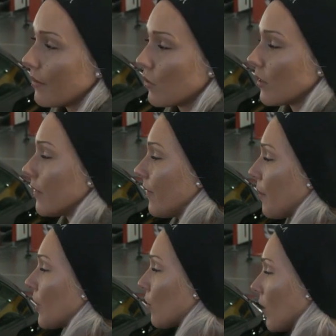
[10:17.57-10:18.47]
Und
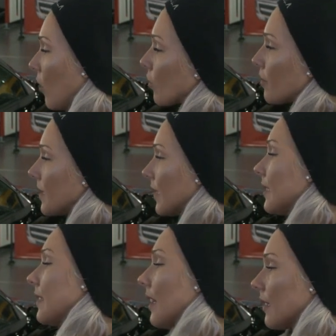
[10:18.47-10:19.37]
wenn man so ein Auto
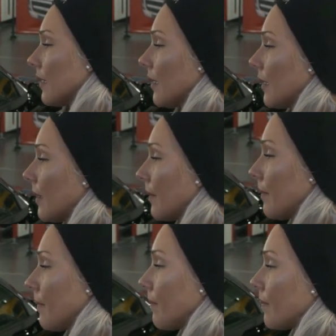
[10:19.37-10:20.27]
besitzt, dann
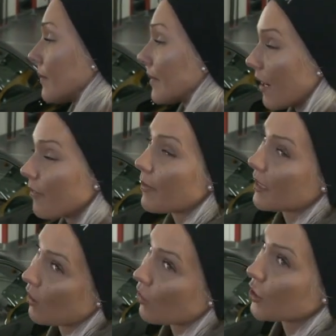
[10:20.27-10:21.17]
ähm, darf
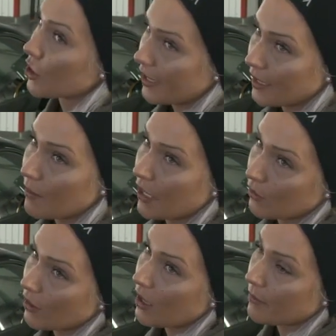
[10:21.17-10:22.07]
man auch eine strenge
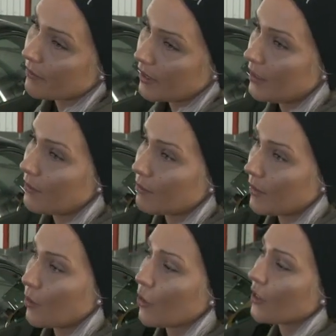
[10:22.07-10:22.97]
Meinung haben, weil
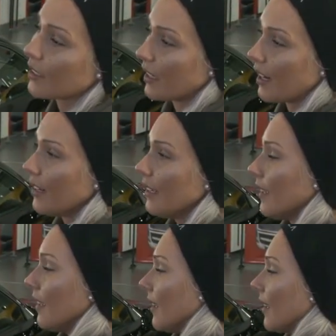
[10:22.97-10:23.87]
man möchte ja
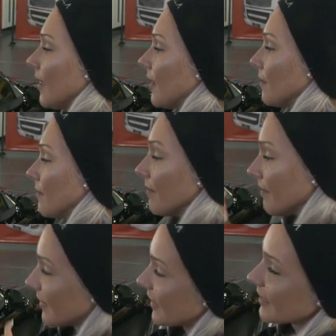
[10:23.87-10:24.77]
ähm,
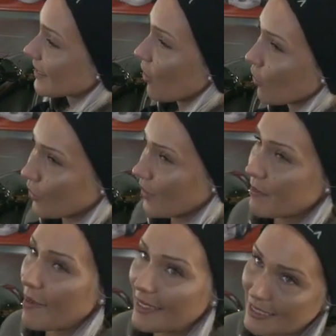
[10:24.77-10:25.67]
dieses Auto,
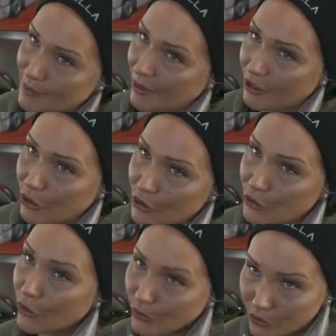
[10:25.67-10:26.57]
was mehr als
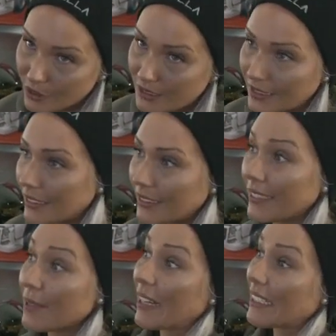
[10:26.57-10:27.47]
200.000 Euro kostet,
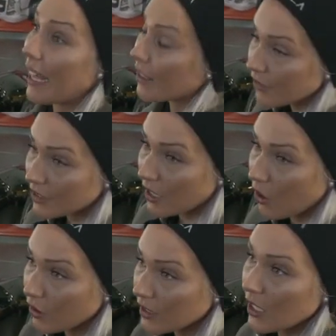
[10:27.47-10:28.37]
jemandem
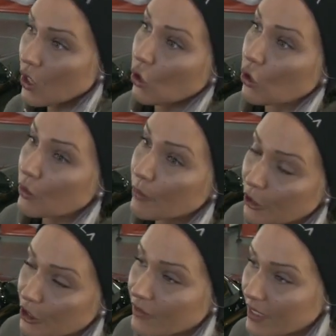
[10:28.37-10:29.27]
anvertrauen und
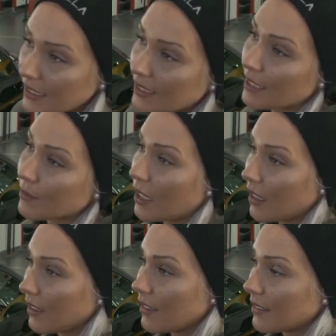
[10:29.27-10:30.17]
möchte wissen, dass
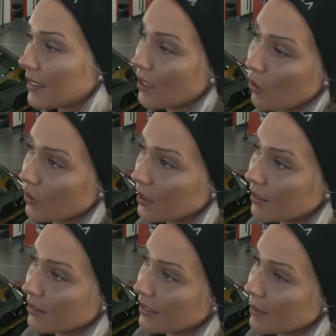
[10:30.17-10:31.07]
man das Auto
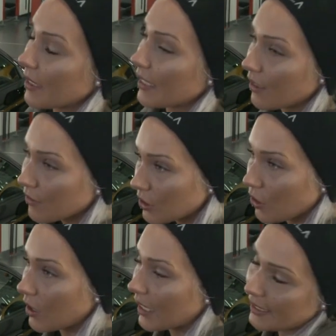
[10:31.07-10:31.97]
jemandem
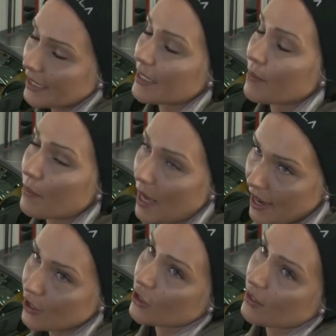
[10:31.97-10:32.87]
anvertrauen kann, der es eben
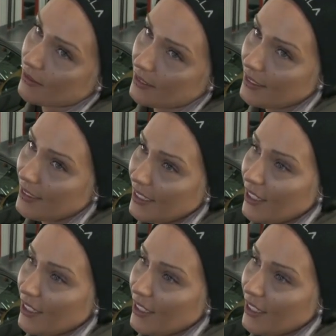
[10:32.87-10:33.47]
beherrscht. Ne?